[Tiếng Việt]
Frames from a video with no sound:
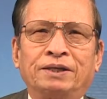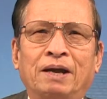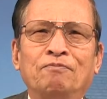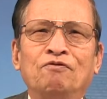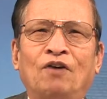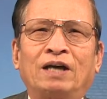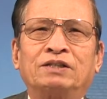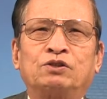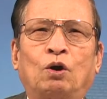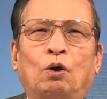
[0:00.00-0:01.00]
nắm
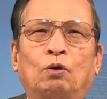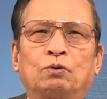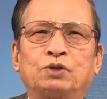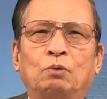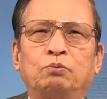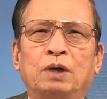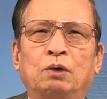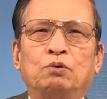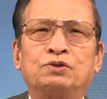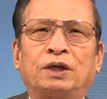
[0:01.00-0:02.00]
vai trò trong
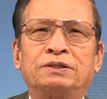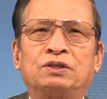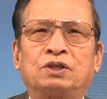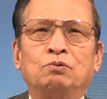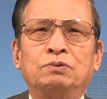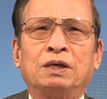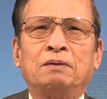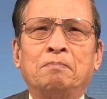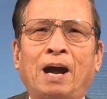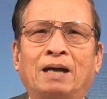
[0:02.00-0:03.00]
đấu tranh chống
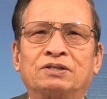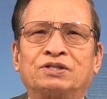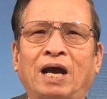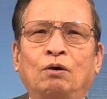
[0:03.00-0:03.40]
những mạng xã